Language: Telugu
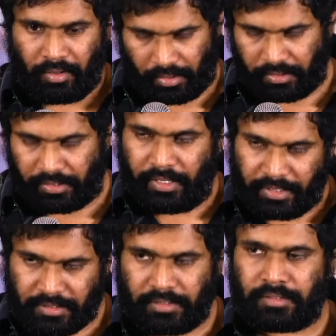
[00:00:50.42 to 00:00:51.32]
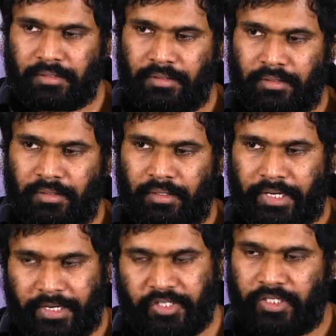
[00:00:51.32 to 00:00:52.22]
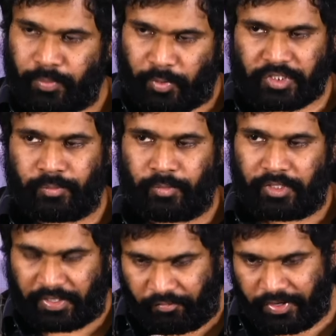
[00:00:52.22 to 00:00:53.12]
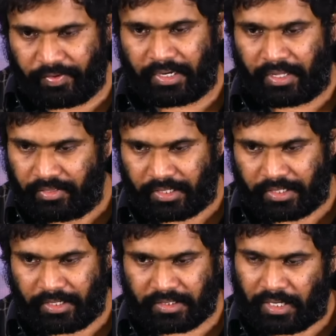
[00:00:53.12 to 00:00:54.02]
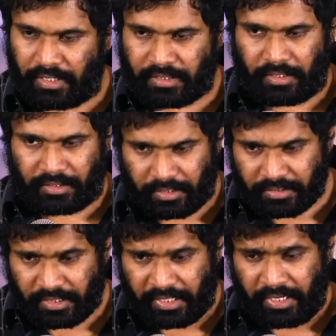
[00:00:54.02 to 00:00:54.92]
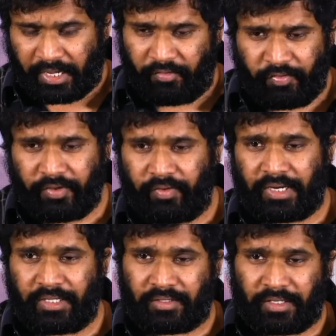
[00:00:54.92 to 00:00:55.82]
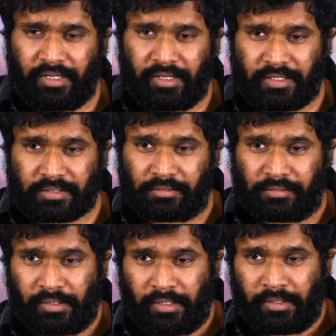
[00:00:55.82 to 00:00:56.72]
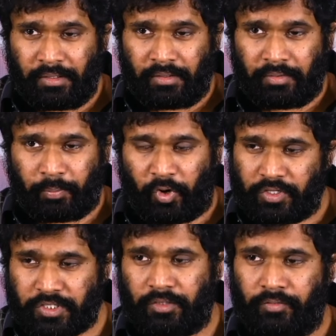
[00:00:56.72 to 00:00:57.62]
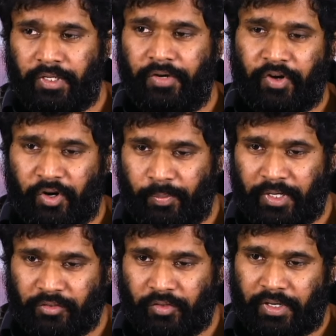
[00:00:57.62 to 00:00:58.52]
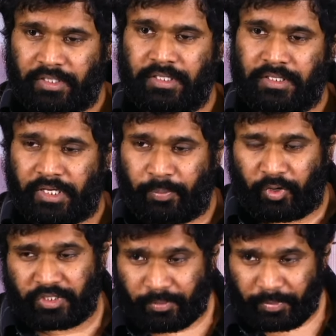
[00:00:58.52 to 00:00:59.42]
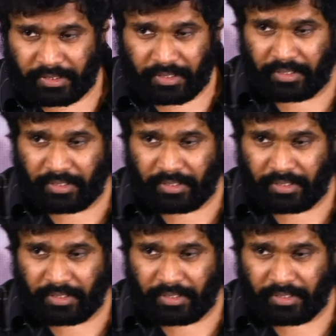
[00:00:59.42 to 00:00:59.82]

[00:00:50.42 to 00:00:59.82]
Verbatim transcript: ఆల్ ద లిరిసిస్ టెక్నీషియన్స్ ప్రొడక్షన్ బాయ్స్ ఎవ్రీ వన్ అందరికీ చాలా చాలా థ్యాంక్స్ ఎవ్రీ వన్ ఈ త్రీ ఇయర్స్ పాజిటివ్ ఎన్విరాన్మెంట్తో వర్క్ చేస్తారు ఈ ప్రాజెక్ట్ మీద